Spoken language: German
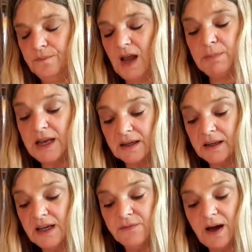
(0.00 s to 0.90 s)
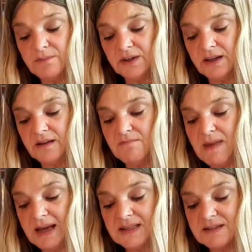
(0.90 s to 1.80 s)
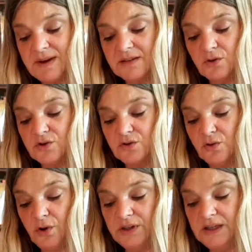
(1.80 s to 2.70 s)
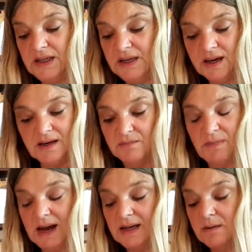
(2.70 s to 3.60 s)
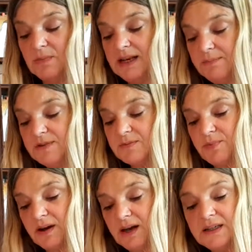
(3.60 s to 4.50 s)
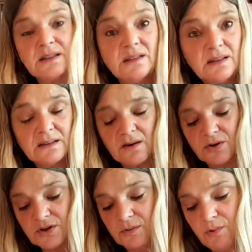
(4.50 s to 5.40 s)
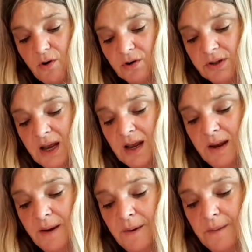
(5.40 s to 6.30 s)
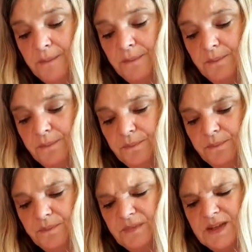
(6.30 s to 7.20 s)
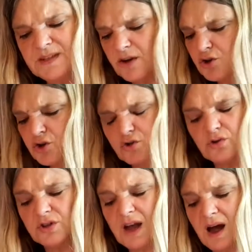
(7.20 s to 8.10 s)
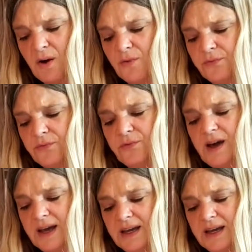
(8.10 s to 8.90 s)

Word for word: Aber der Krieg war am 3. März 2009 hier in meinem Lebensbereich nicht ausgebrochen. Dieser Schutthaufen war